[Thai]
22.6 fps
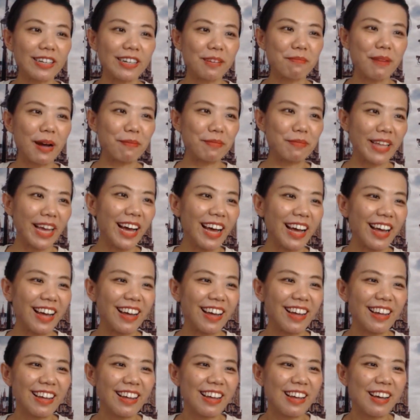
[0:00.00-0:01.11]
ยแบบนี้ค่ะ
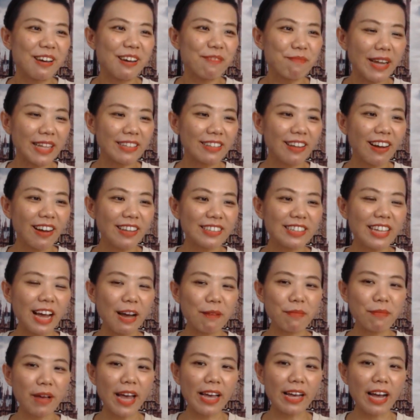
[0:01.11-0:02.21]
มันก็จะ
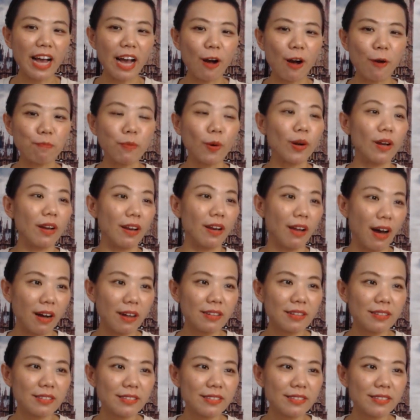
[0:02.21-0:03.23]
ทำให้เขาปลดล็อก